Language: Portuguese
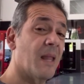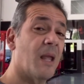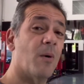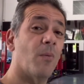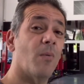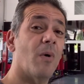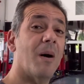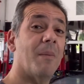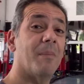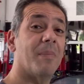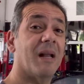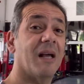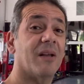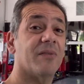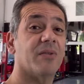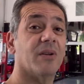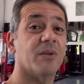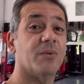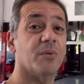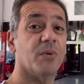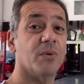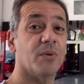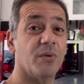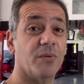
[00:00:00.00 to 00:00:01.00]
Um abraço a
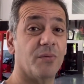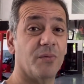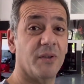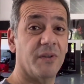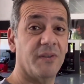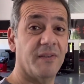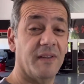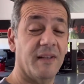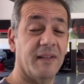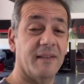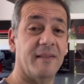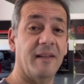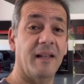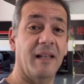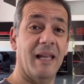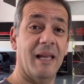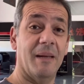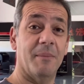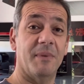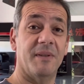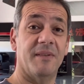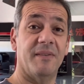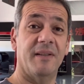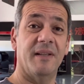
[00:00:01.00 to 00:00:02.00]
todos vocês e
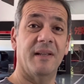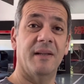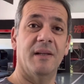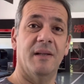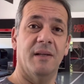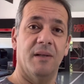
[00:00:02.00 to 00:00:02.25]
lembre-se,